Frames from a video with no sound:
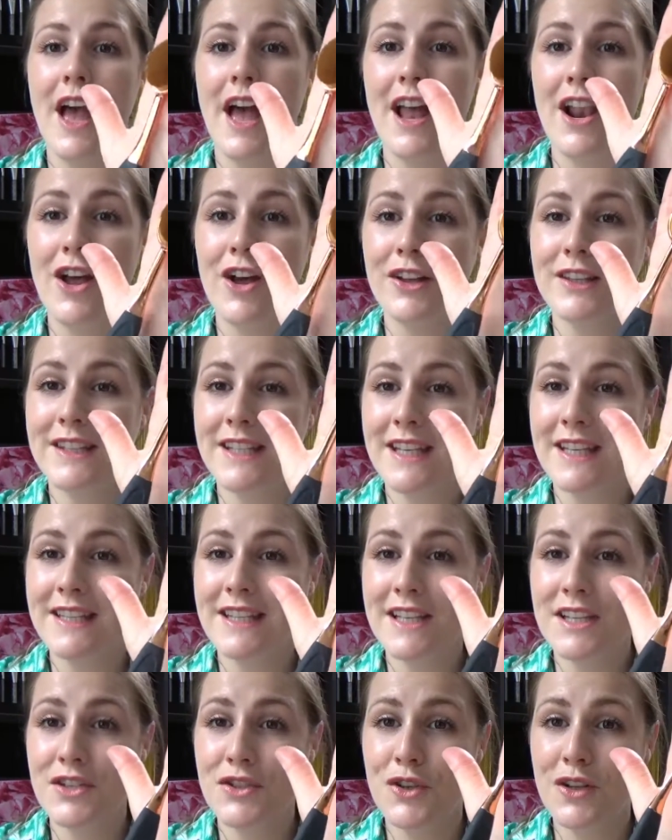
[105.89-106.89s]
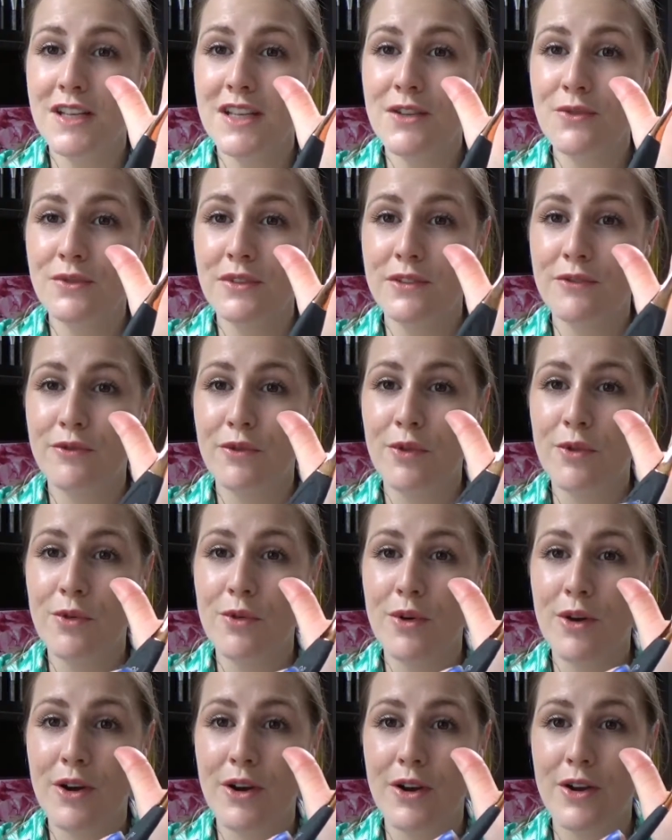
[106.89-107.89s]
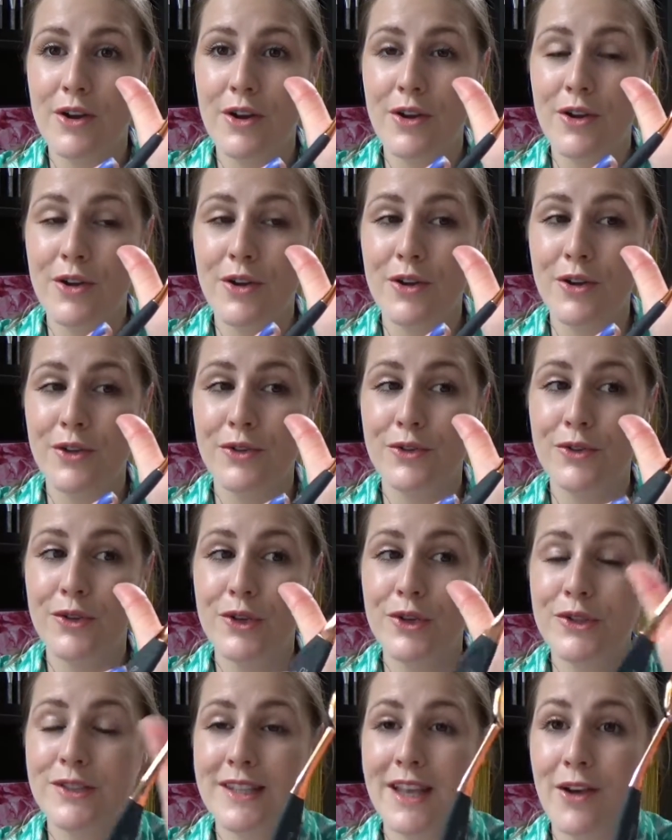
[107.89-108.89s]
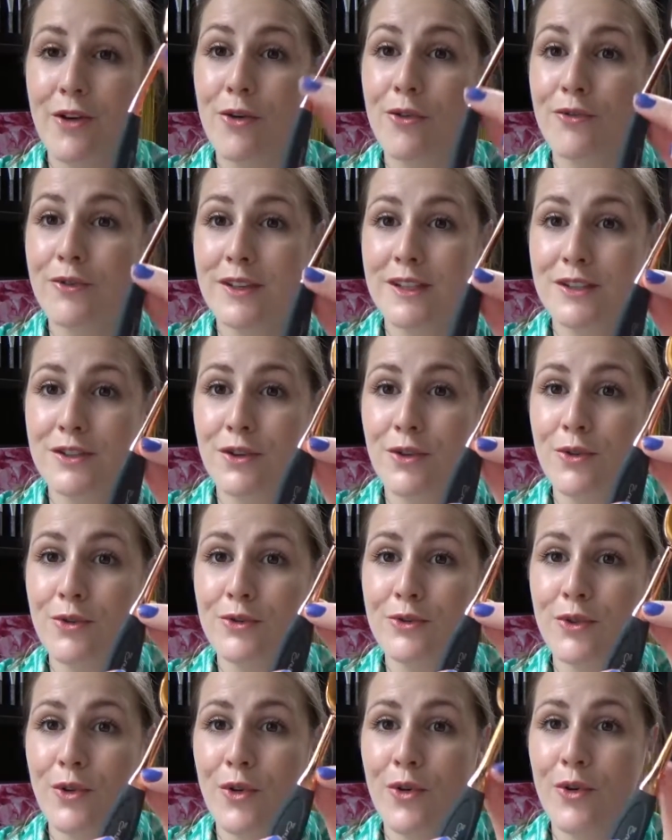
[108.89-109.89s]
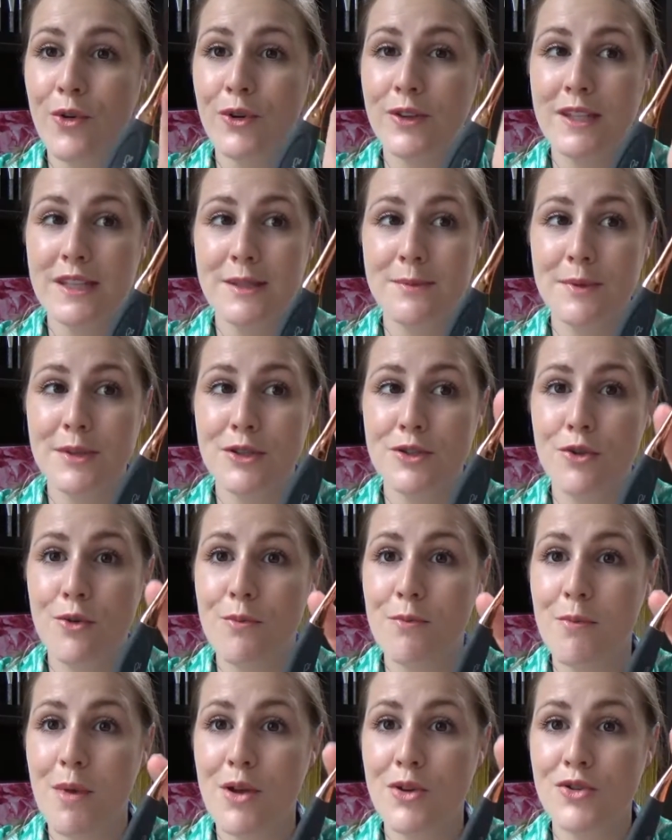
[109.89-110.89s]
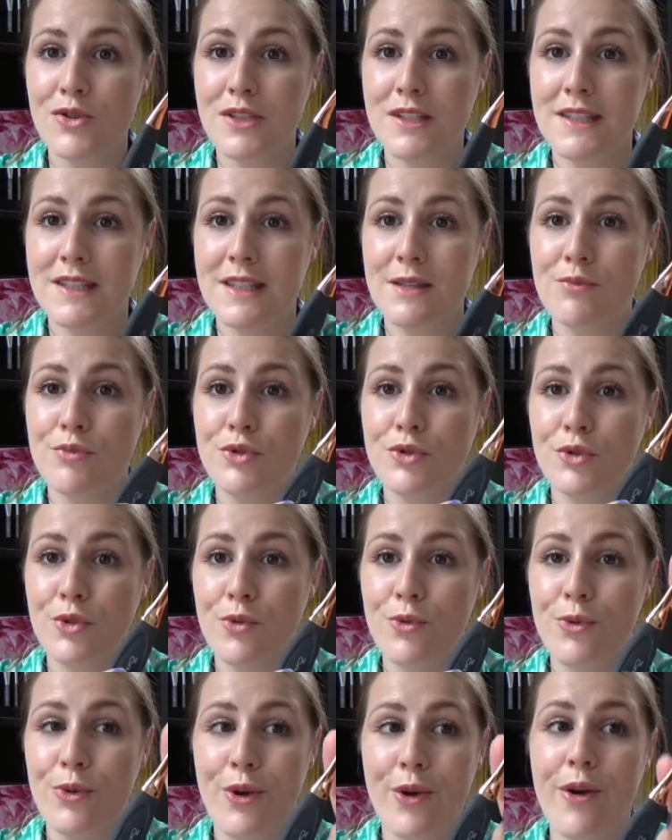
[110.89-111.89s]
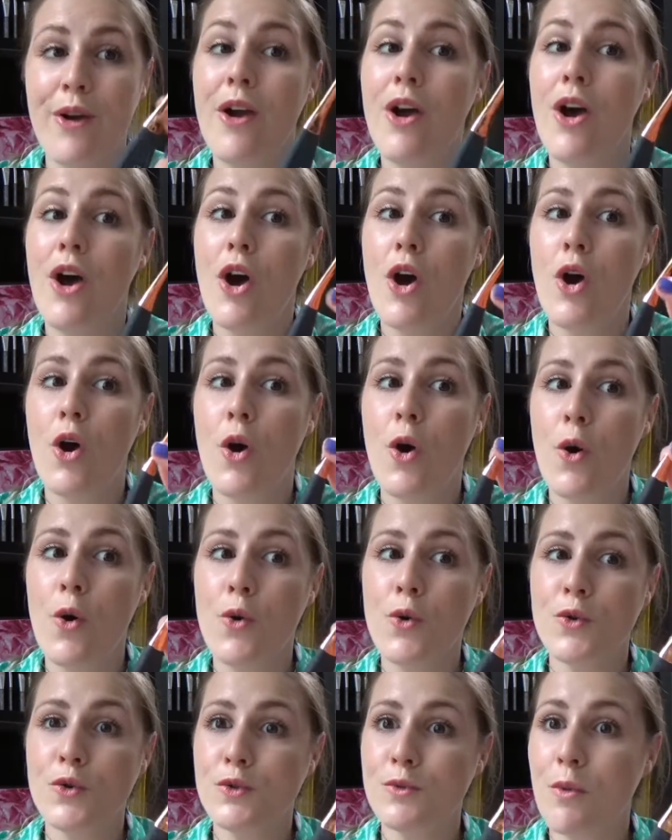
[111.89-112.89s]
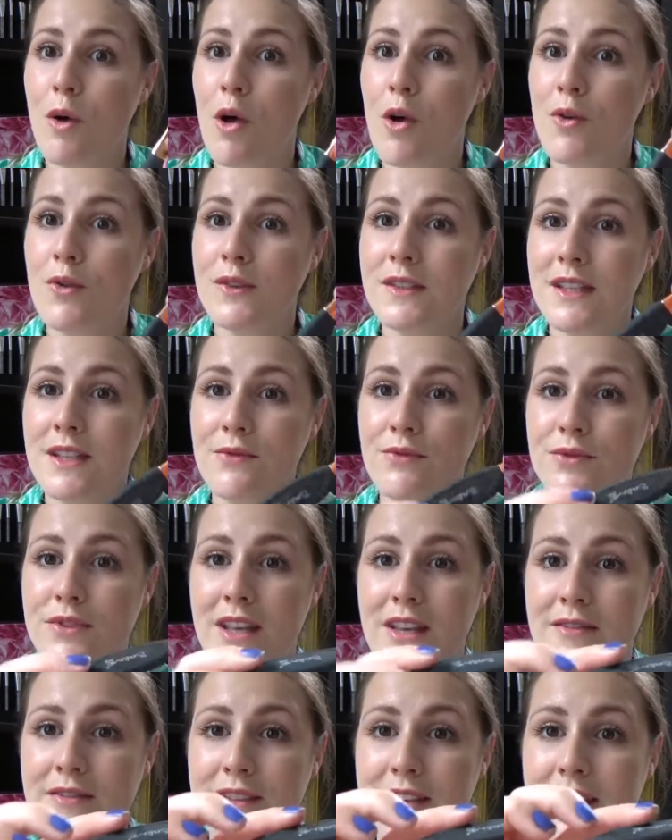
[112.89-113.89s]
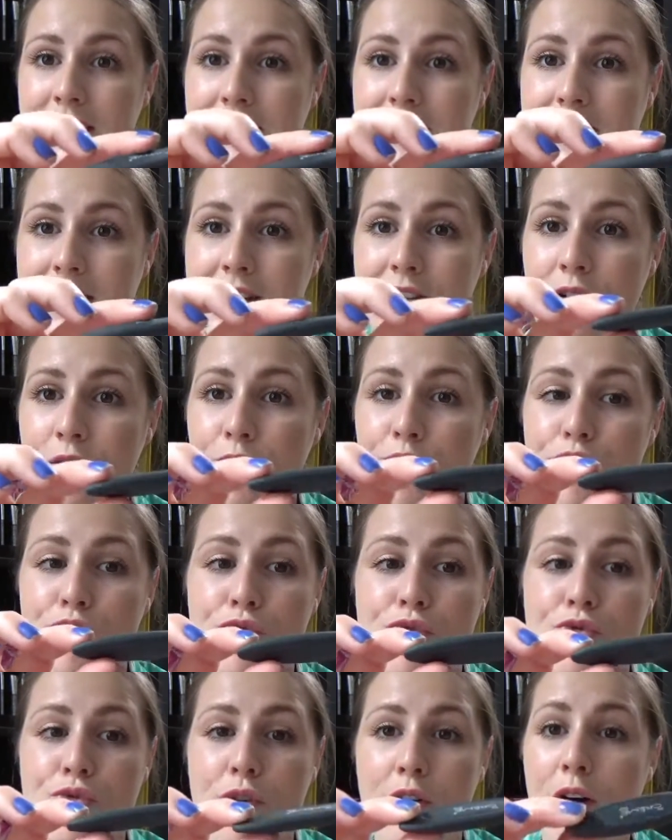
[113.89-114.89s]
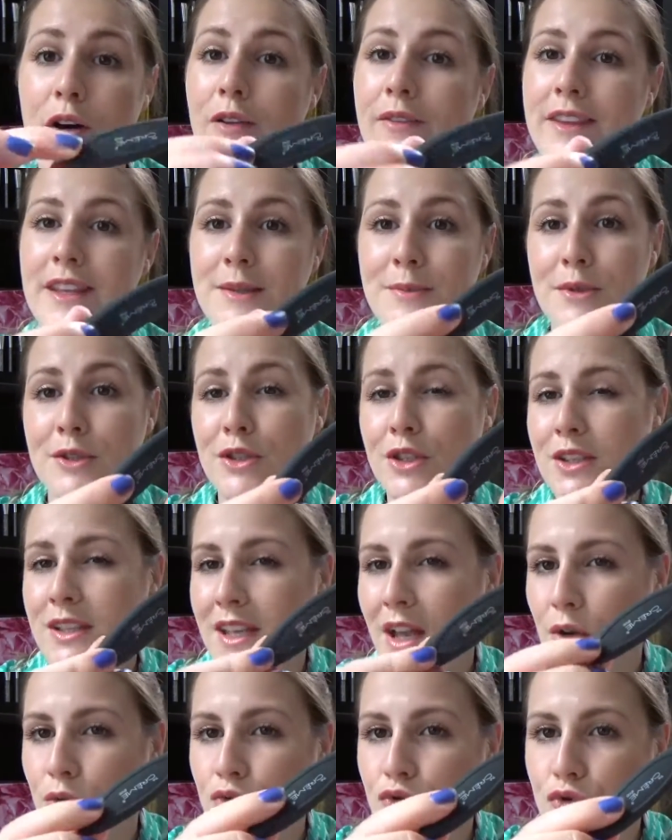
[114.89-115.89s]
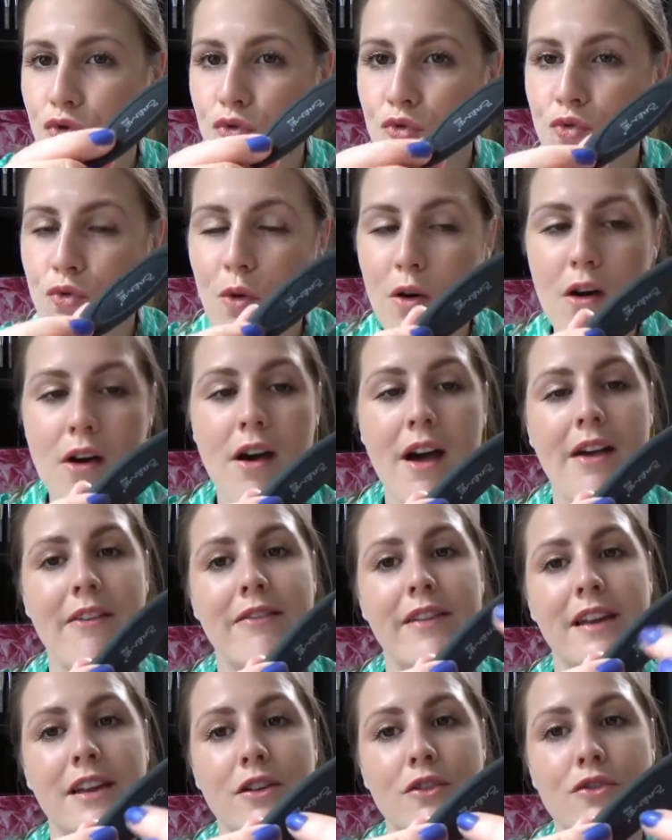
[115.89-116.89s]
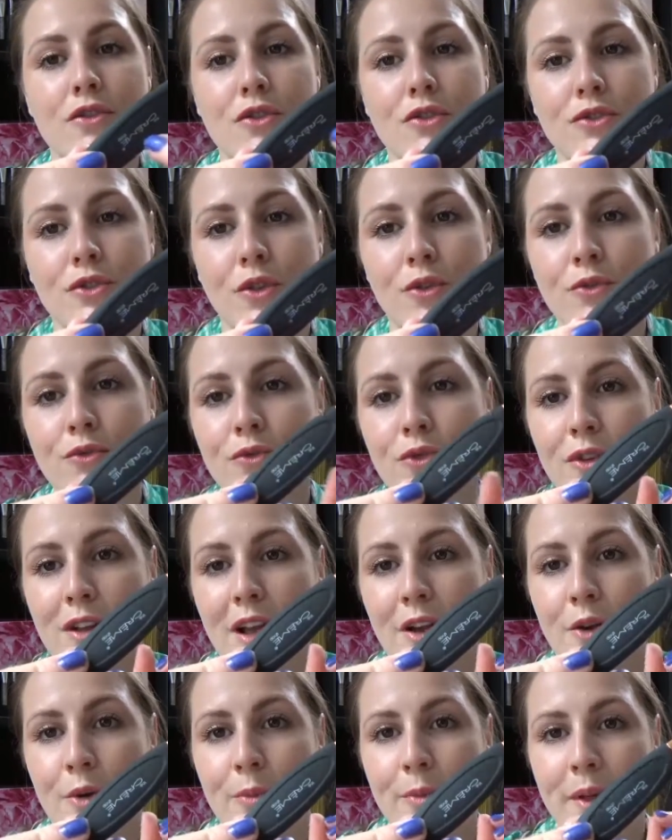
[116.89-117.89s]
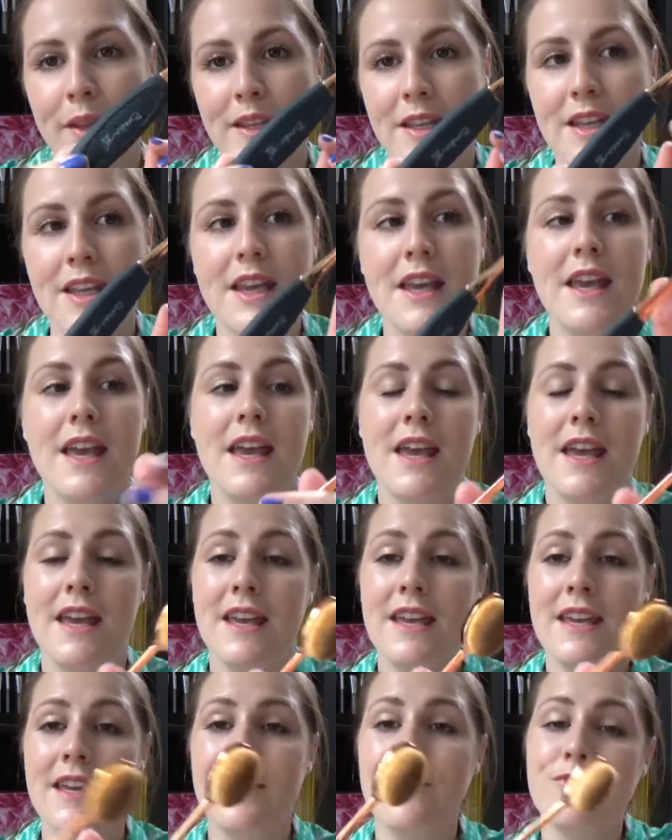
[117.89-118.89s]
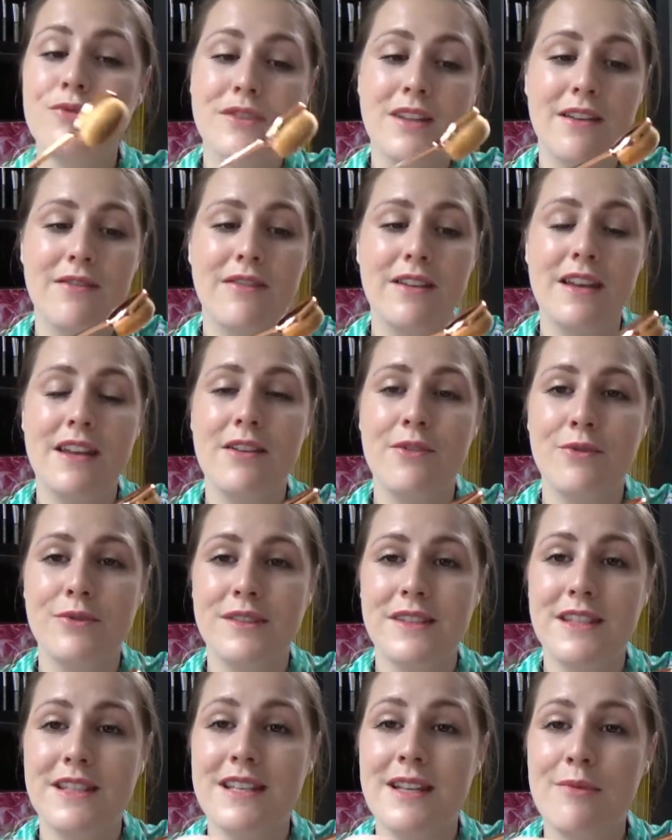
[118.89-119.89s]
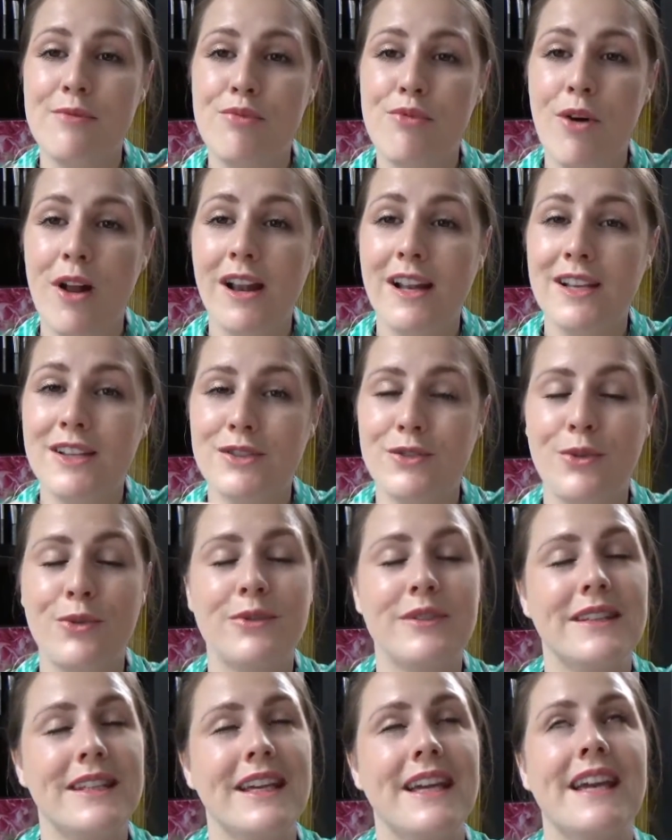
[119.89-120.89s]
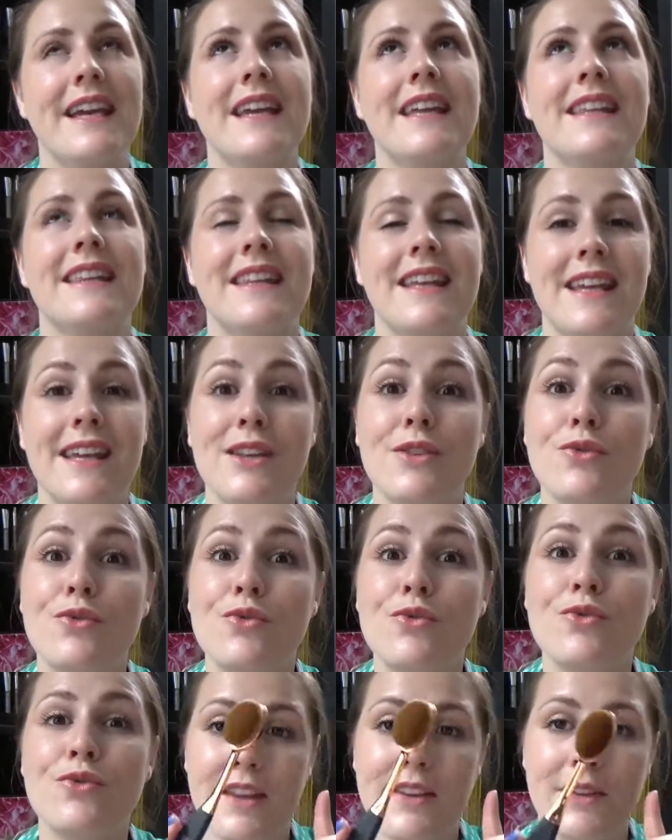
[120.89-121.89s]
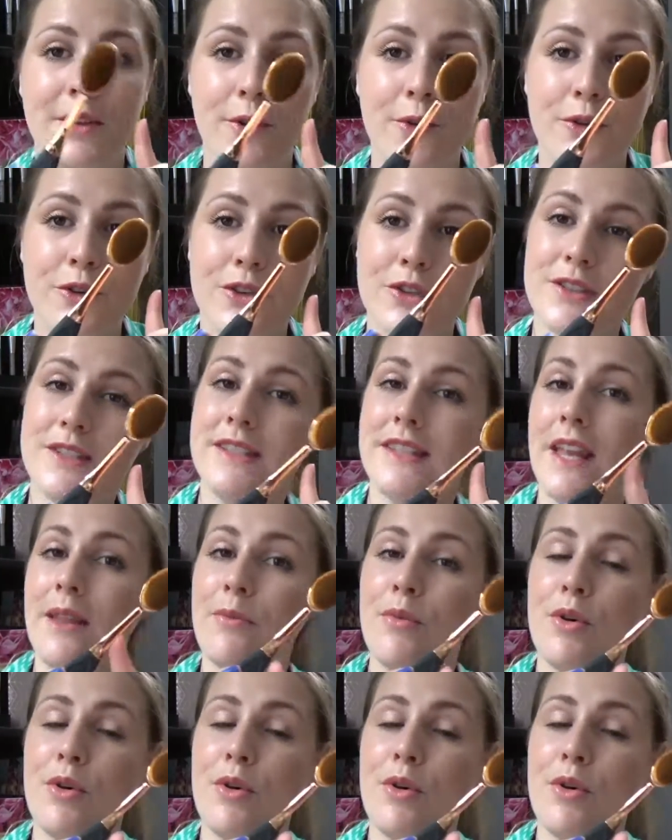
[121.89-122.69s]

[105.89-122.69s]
Alors, très très jolie au niveau de sa confection. Donc, une espèce de manche ici plutôt rose bronze et vous avez ici l'embout en espèce de caoutchouc noir avec le nom de la compagnie et vous avez aussi les poils qui sont très très doux. Donc cette